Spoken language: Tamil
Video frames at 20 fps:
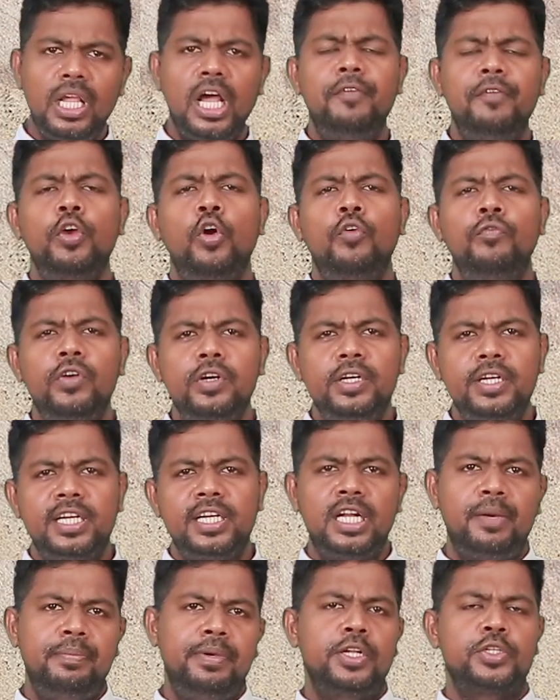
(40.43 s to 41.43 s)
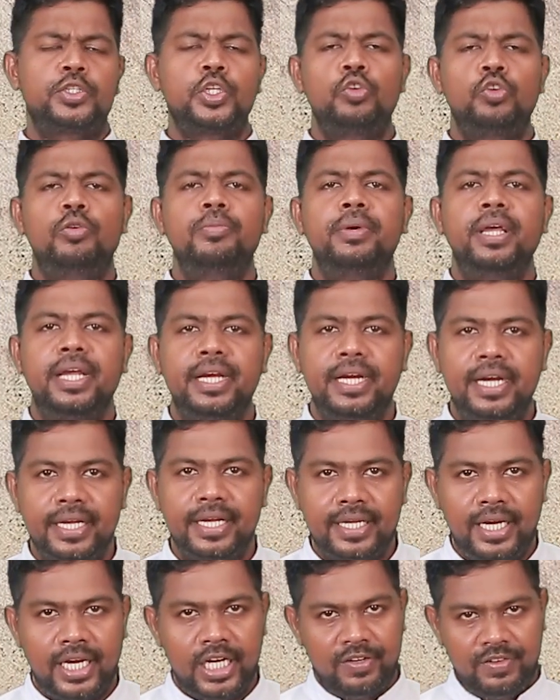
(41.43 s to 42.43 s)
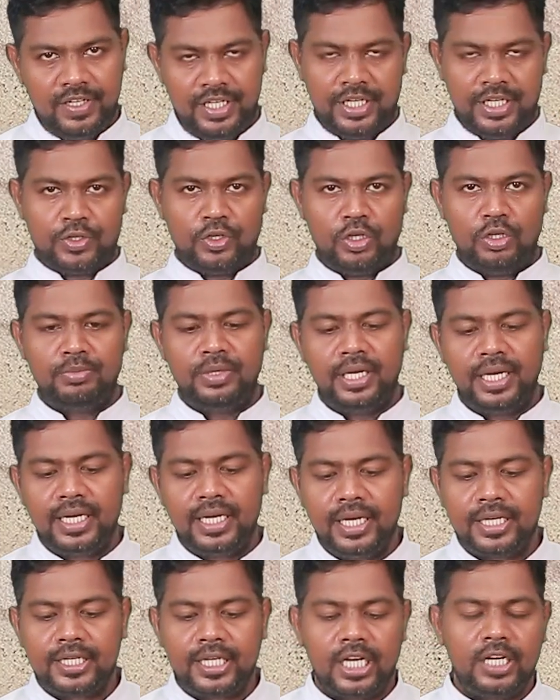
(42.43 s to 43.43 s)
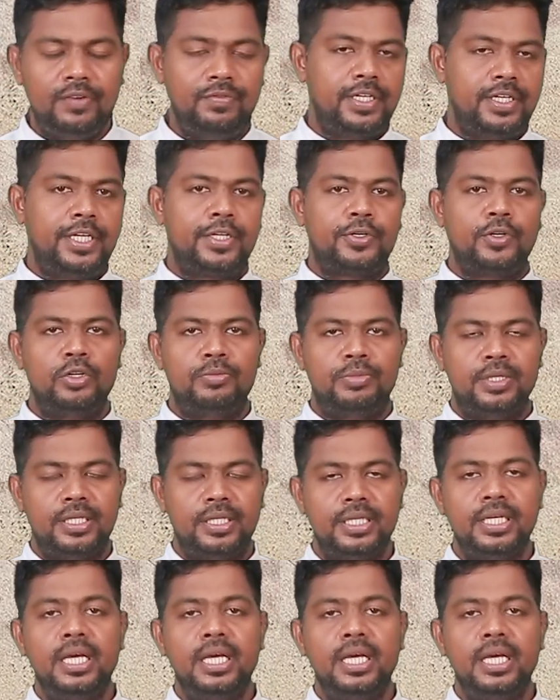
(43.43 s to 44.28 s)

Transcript: அவை ஒவ்வொன்றுக்கும் நம்ம என்ன சொல்லுவோம் எங்களுக்காக வேண்டிக் கொள்ளும் எங்களுக்காக வேண்டிக் கொள்ளும்